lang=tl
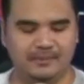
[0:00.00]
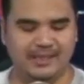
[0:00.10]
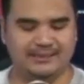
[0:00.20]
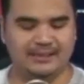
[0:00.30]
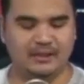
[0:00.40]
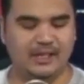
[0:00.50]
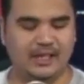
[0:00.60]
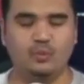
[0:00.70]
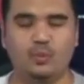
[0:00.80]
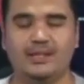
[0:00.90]

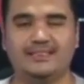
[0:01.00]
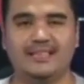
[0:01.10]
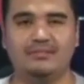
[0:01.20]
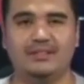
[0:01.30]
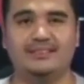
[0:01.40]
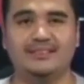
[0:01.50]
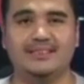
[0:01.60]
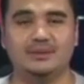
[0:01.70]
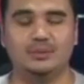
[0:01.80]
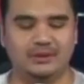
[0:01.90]

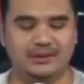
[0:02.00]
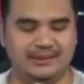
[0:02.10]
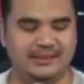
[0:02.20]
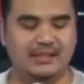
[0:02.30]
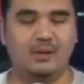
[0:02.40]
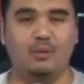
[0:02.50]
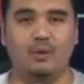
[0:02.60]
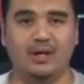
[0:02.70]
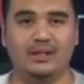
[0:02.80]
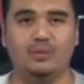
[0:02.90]

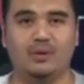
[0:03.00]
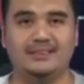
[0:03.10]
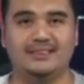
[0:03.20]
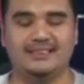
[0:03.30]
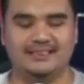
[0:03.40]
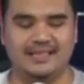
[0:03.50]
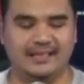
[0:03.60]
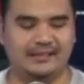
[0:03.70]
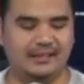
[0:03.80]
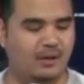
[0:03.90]

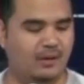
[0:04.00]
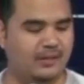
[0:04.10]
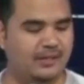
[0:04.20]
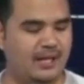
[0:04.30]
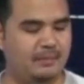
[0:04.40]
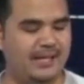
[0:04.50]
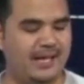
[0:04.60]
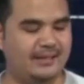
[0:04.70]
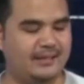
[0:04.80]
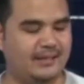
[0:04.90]
0917-626-1169 o hanapin ang
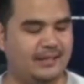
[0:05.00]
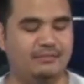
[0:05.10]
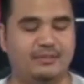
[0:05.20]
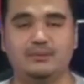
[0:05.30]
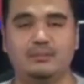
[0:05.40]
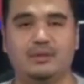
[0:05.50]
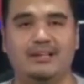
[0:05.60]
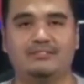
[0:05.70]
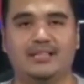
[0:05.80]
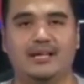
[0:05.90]
ating uh, Facebook
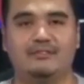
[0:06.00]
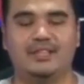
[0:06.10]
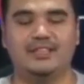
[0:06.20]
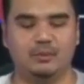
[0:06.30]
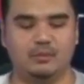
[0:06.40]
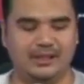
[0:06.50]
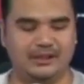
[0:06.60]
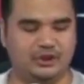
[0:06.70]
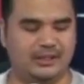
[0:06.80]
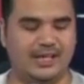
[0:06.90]
Live sa Facebook
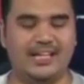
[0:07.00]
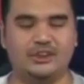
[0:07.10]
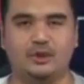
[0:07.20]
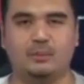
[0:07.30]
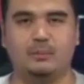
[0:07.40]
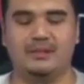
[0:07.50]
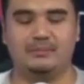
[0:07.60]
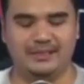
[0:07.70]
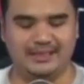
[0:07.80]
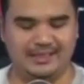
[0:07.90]
page ng Radyo
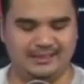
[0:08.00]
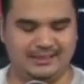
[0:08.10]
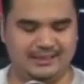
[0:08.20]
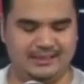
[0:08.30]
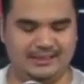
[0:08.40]
Pilipinas.